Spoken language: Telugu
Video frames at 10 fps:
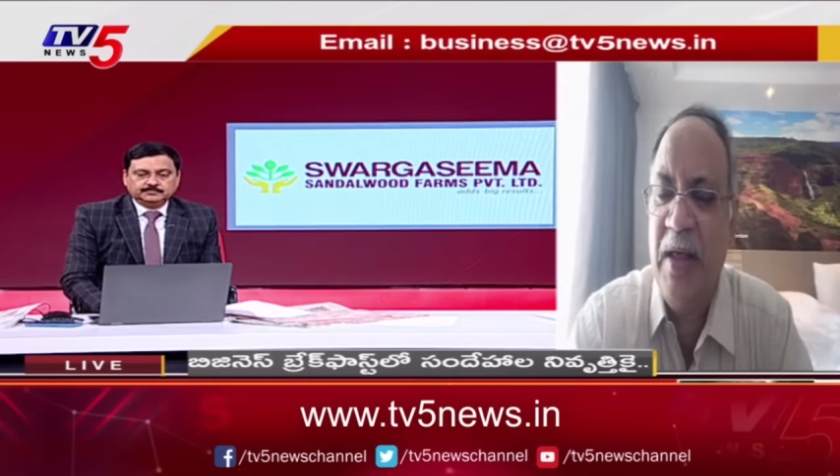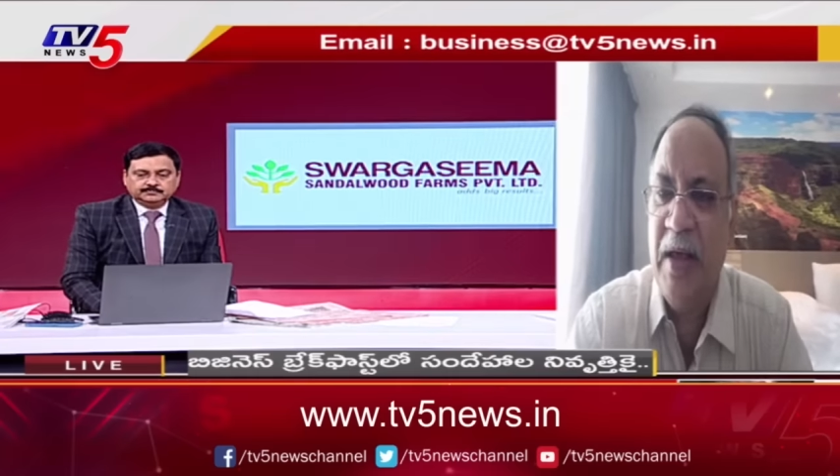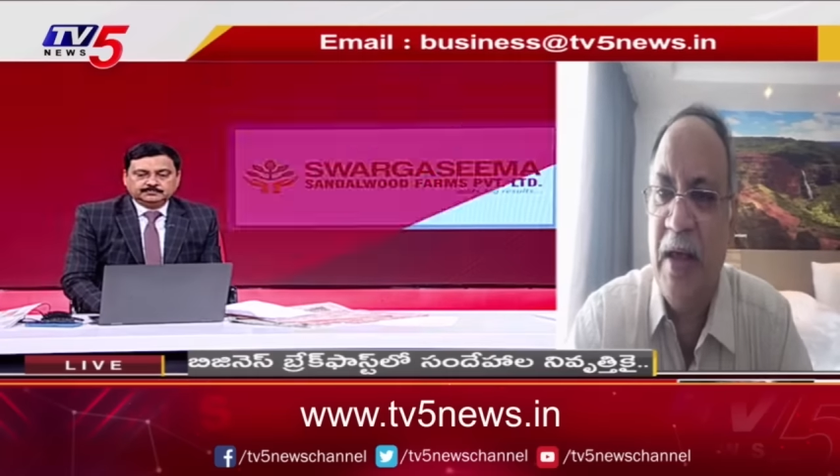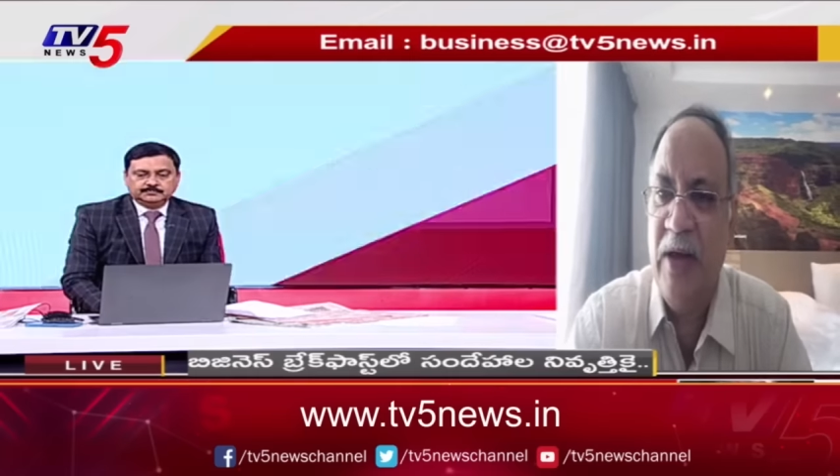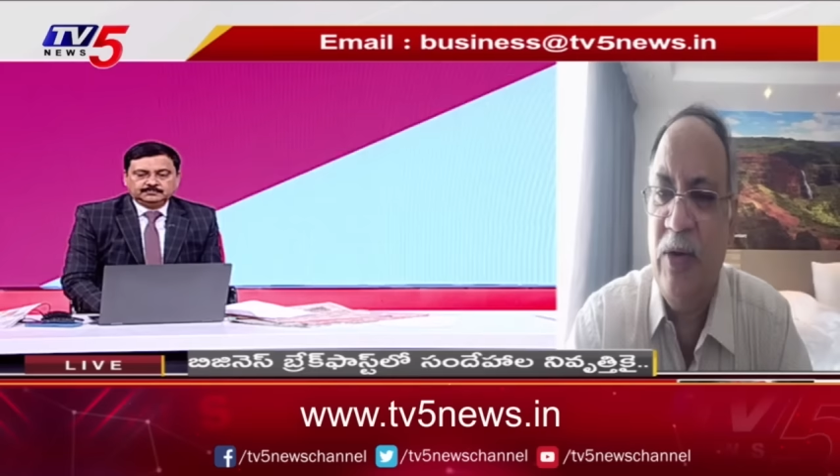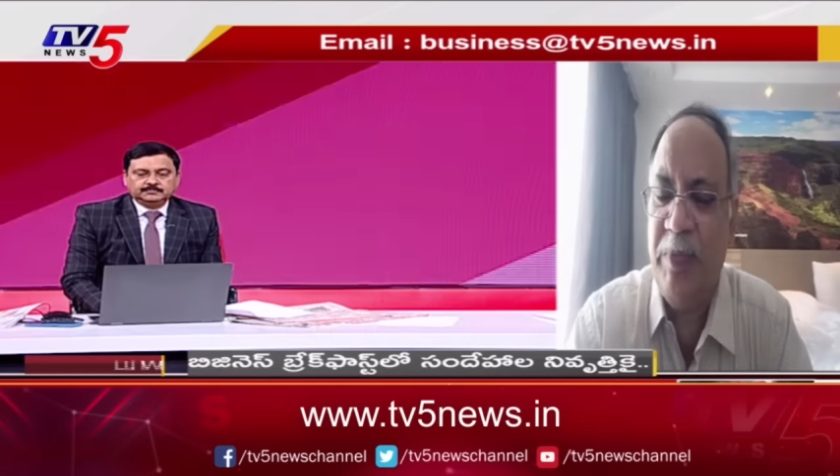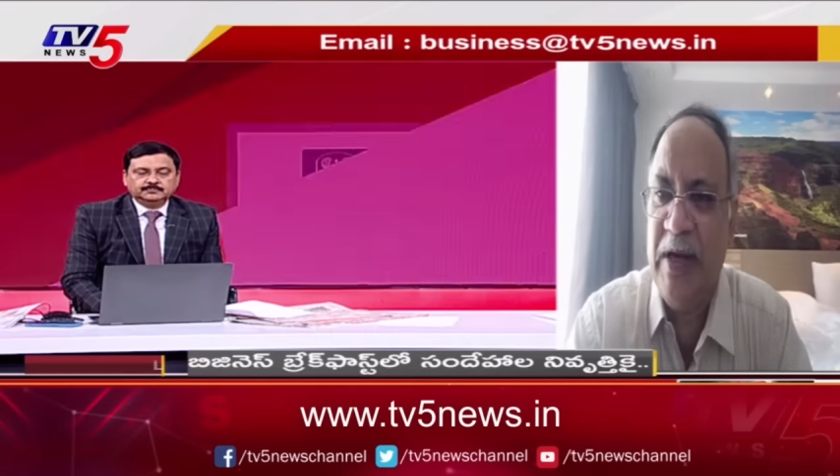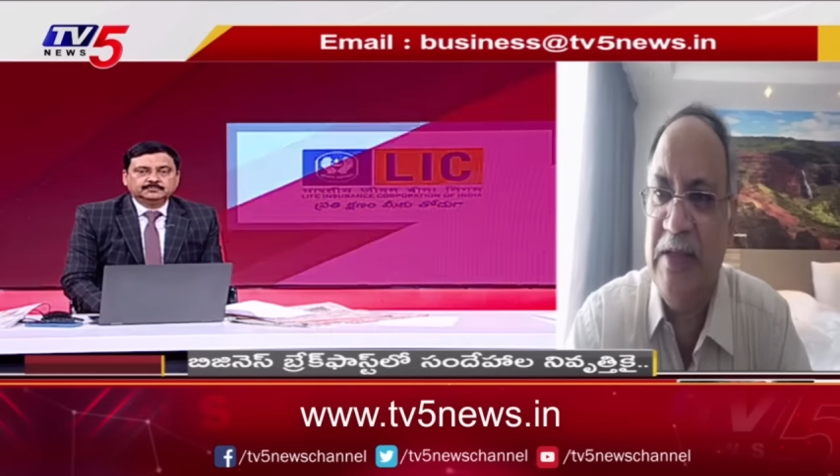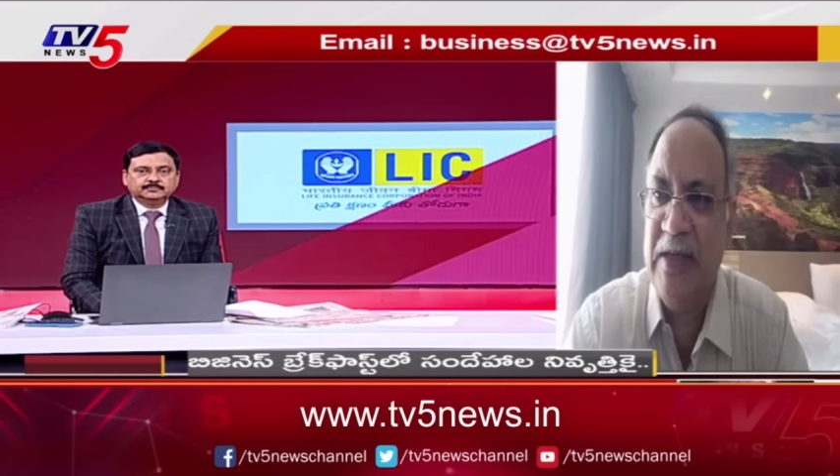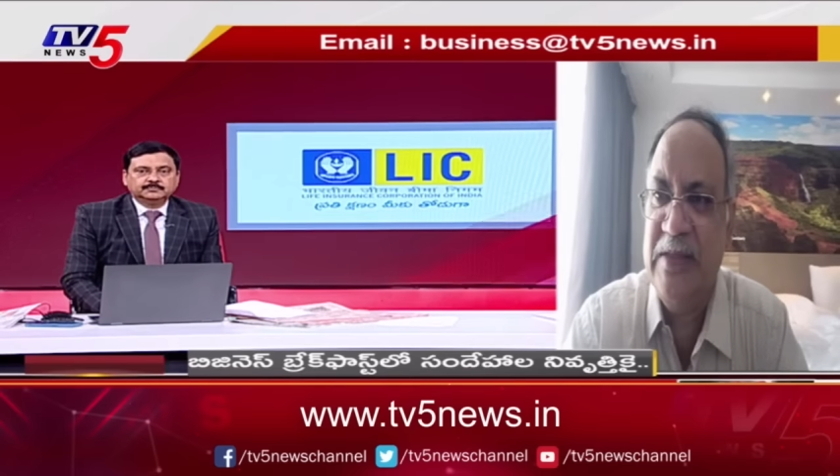వాళ్ళు
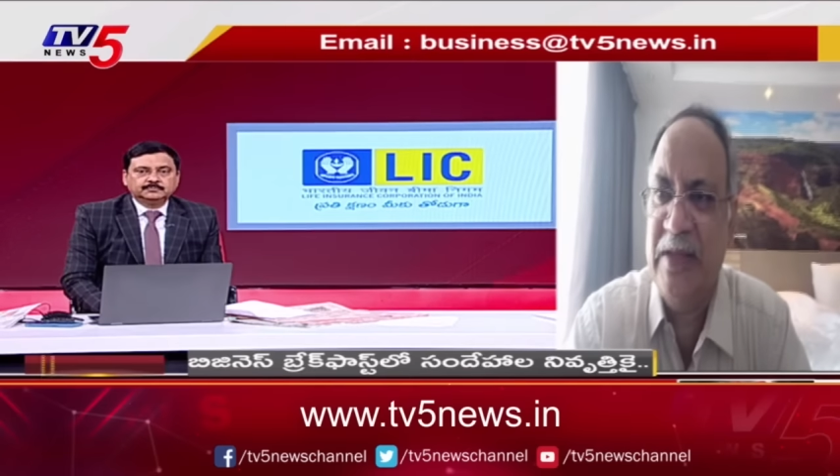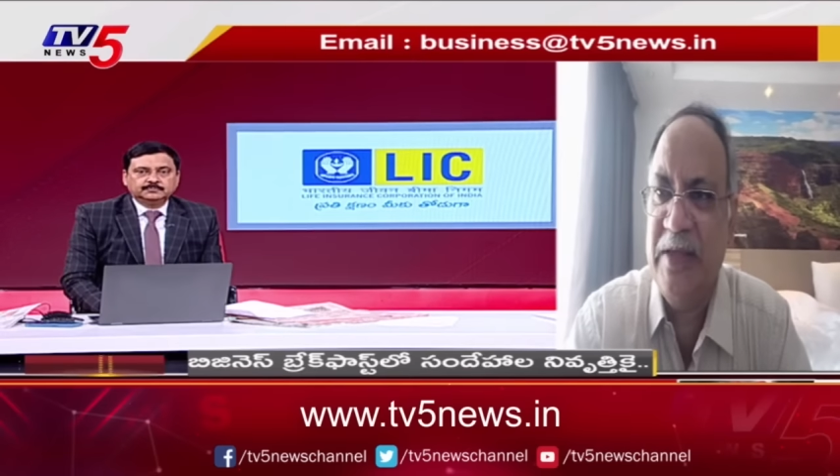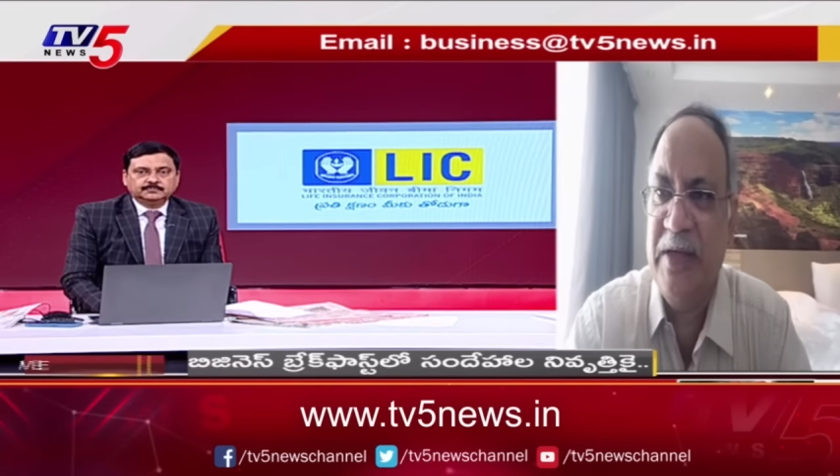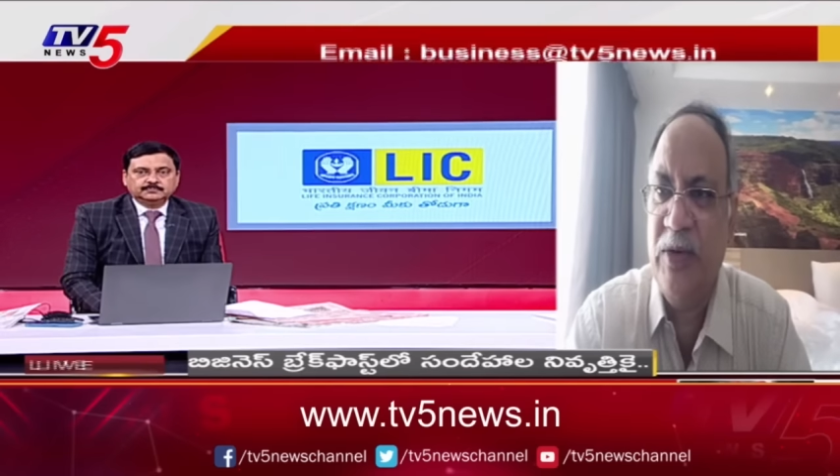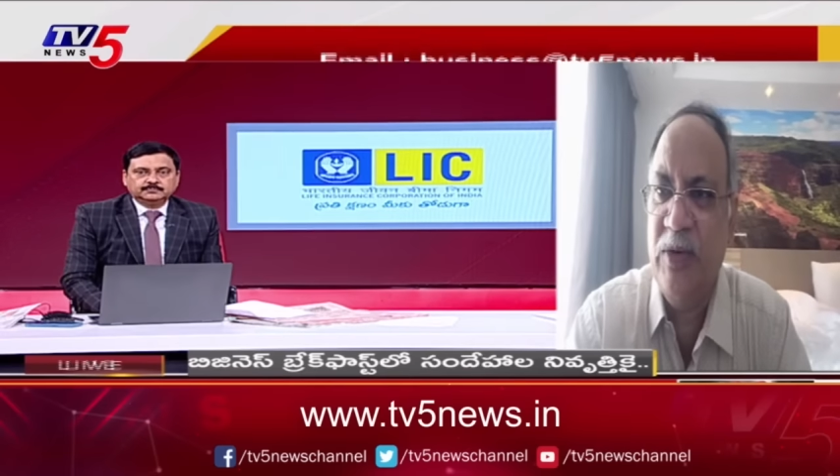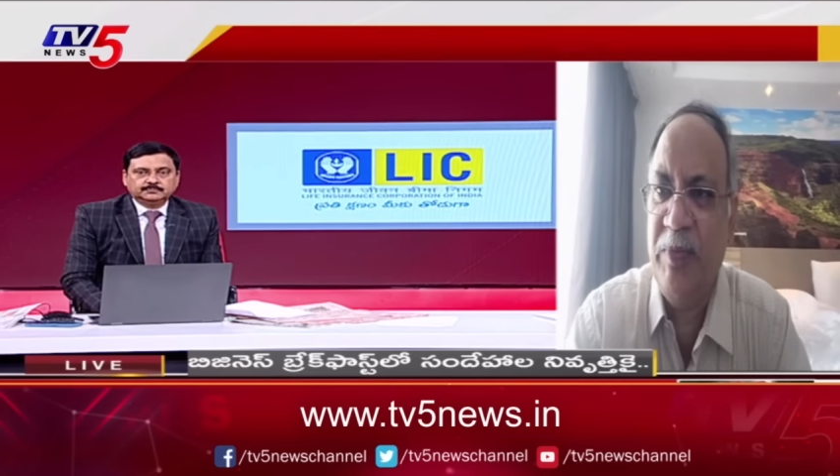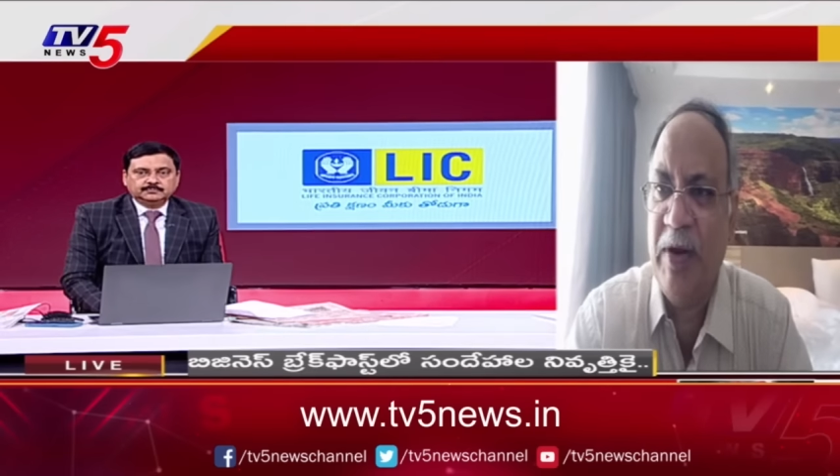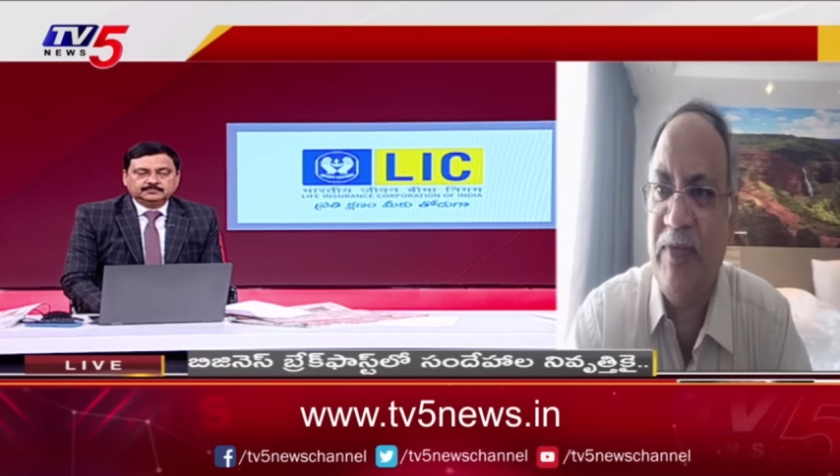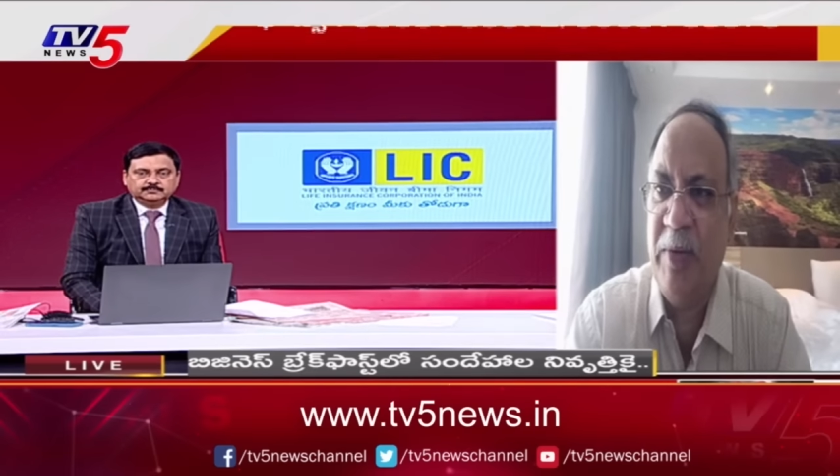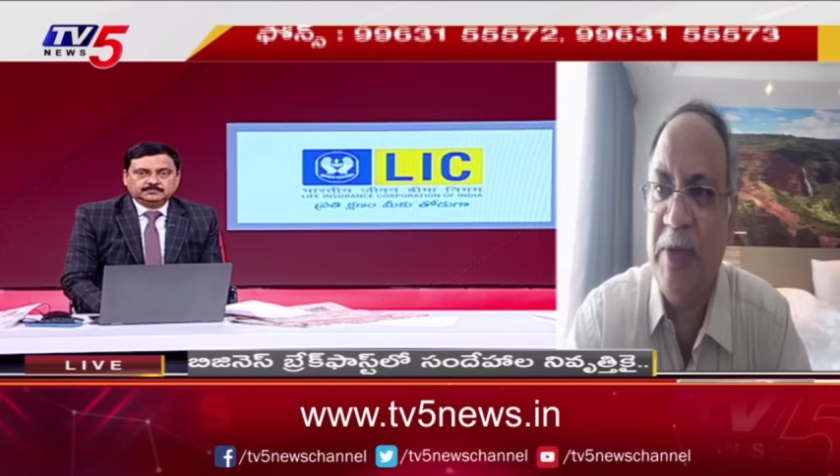పనిచేసే తీరు
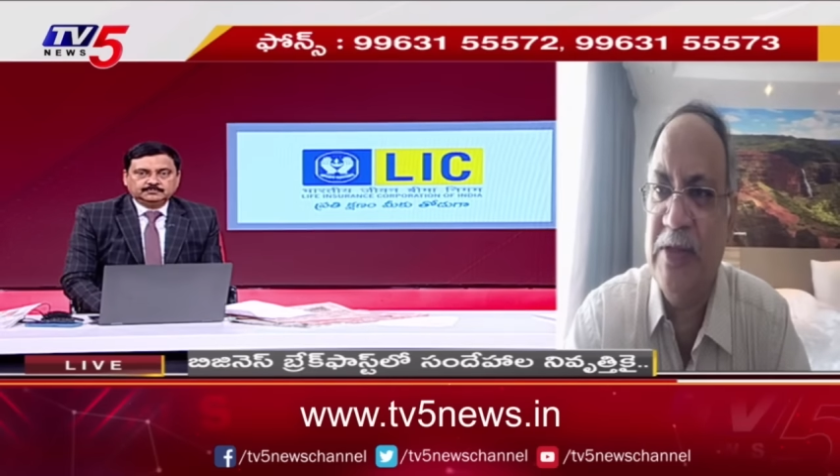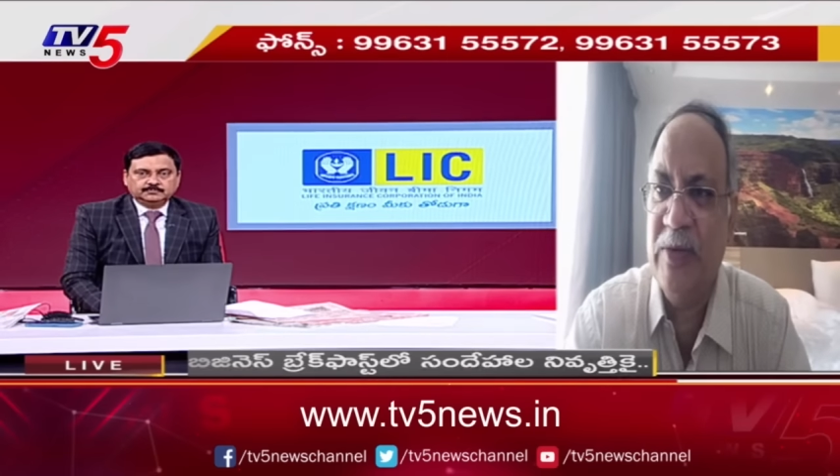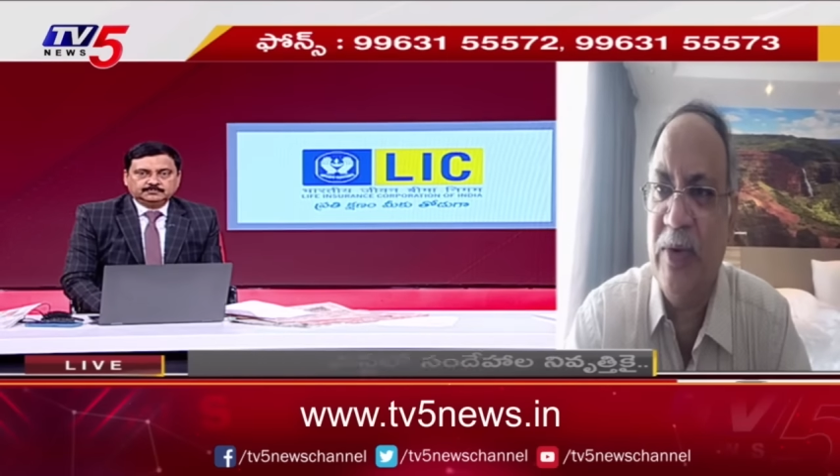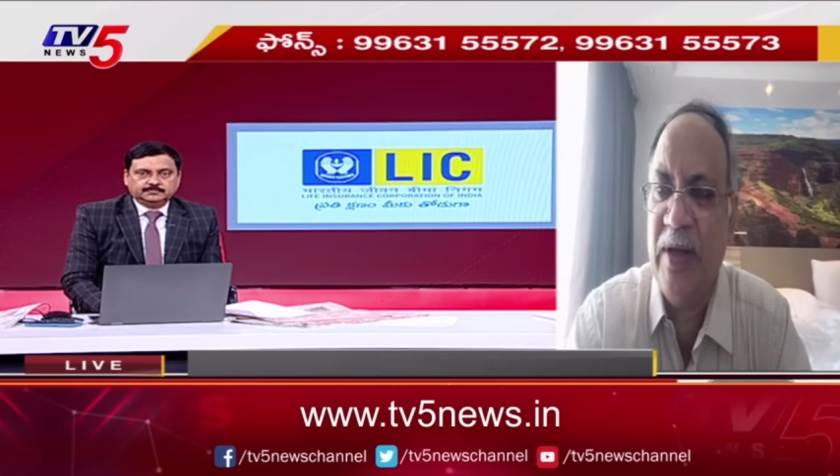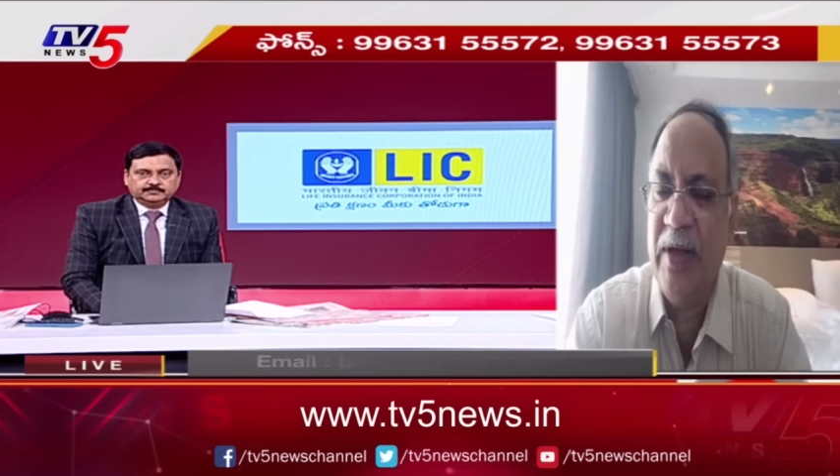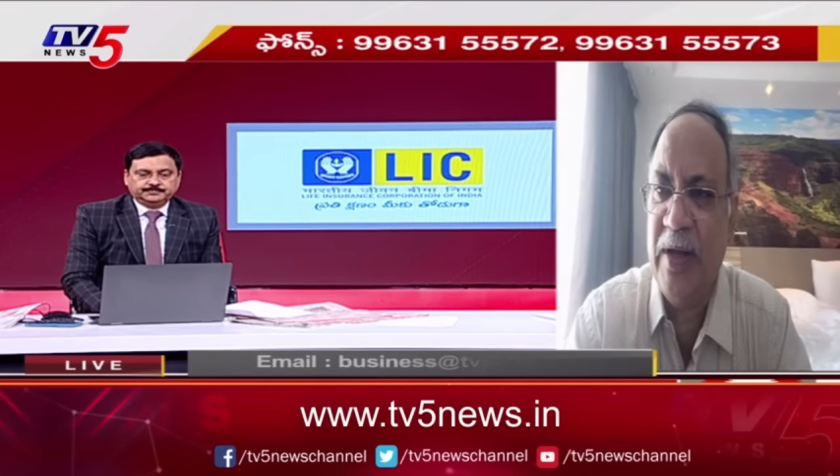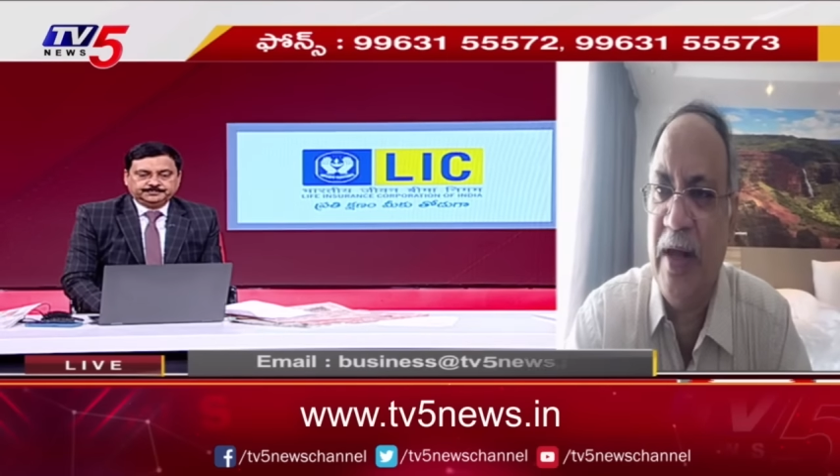పెర్ఫార్మెన్స్ కూడా